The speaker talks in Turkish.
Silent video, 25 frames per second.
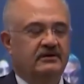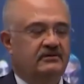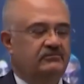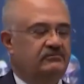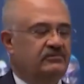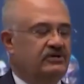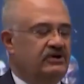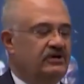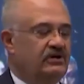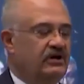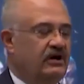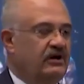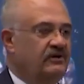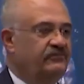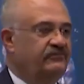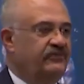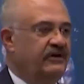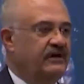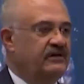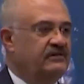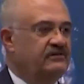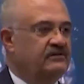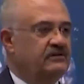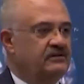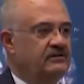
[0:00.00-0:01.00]
bir
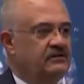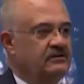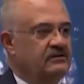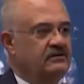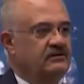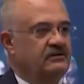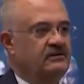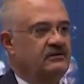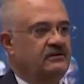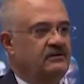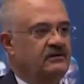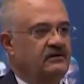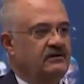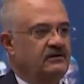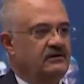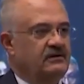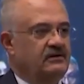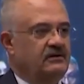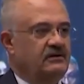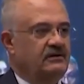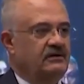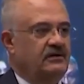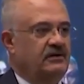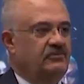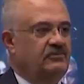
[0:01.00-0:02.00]
afet
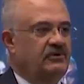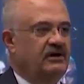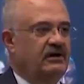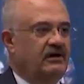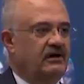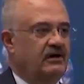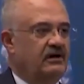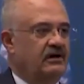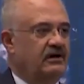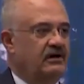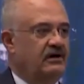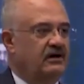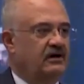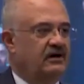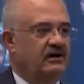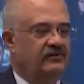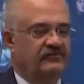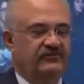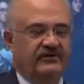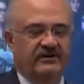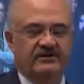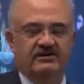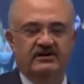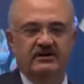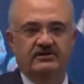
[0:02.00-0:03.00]
ama
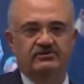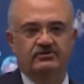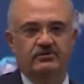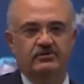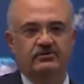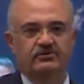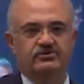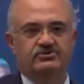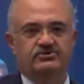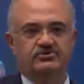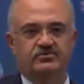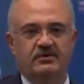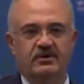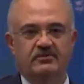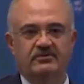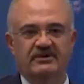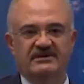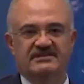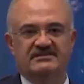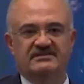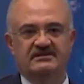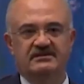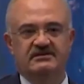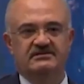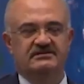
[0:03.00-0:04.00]
afete
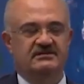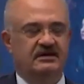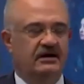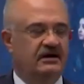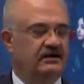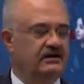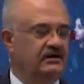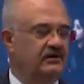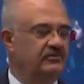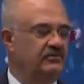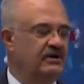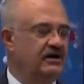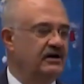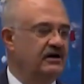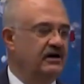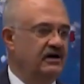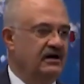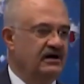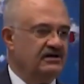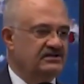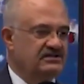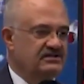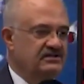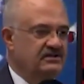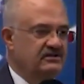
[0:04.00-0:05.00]
dönüşmemesini sağlamak
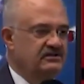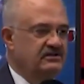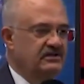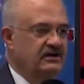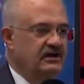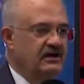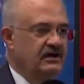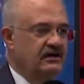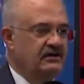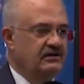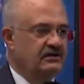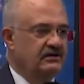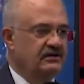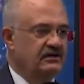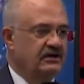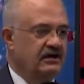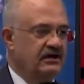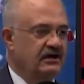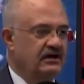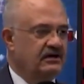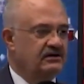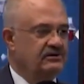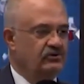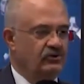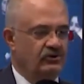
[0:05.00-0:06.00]
aslında
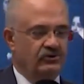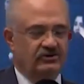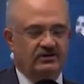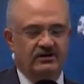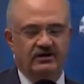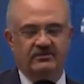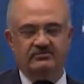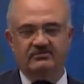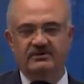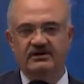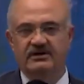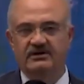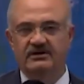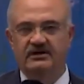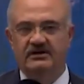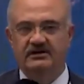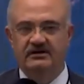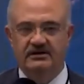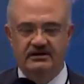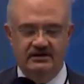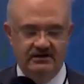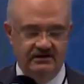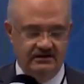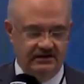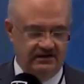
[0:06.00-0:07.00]
gerekli önlemleri
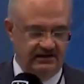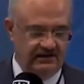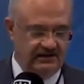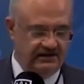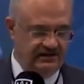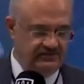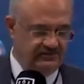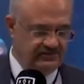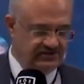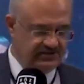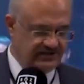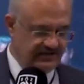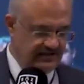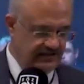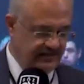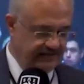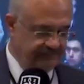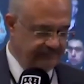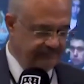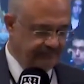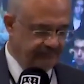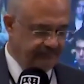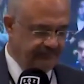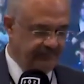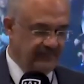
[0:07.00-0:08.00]
alarak elimizde.
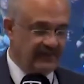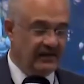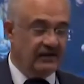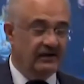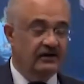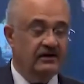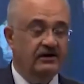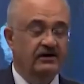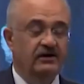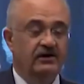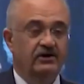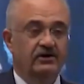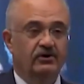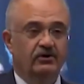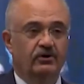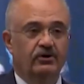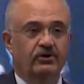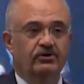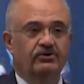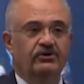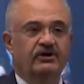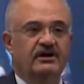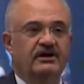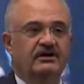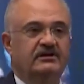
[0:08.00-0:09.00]

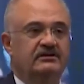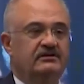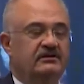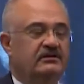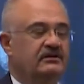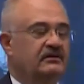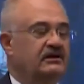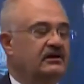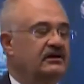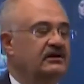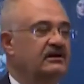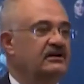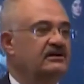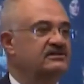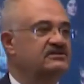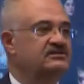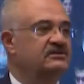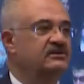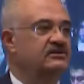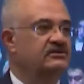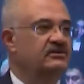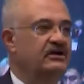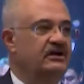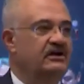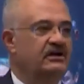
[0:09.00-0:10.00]
Örneğin
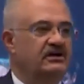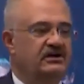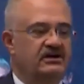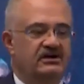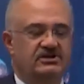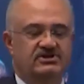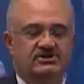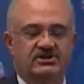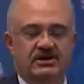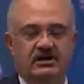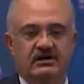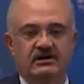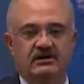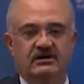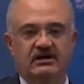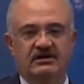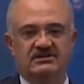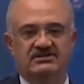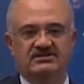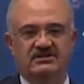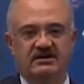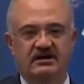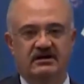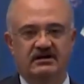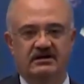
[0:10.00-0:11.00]
Elazığ'daki şehir
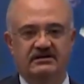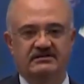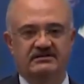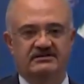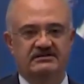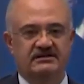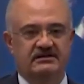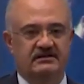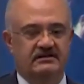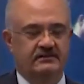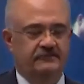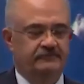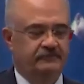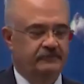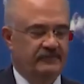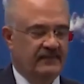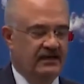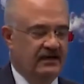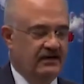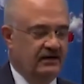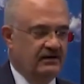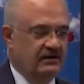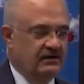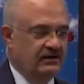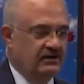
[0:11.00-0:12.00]
hastanesi
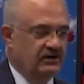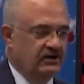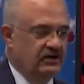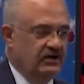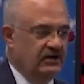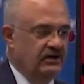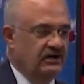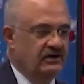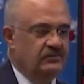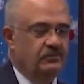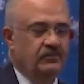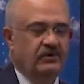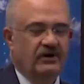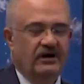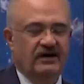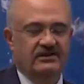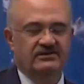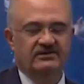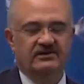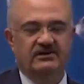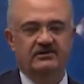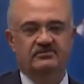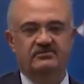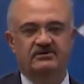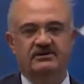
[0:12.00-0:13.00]
gerek
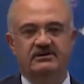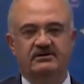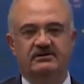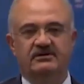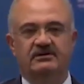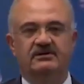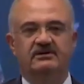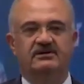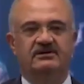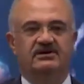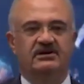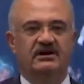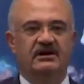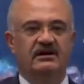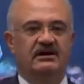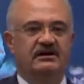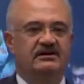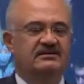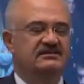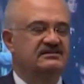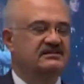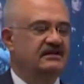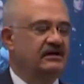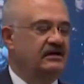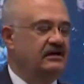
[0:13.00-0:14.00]
pandemi
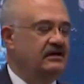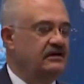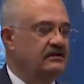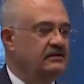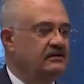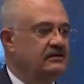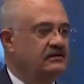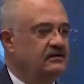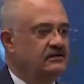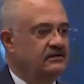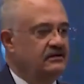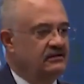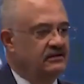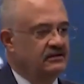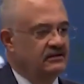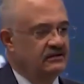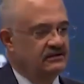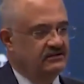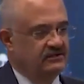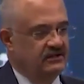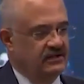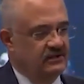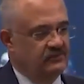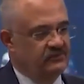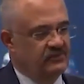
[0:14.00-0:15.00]
gerekse
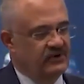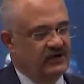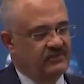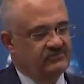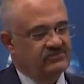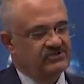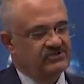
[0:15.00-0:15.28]
deprem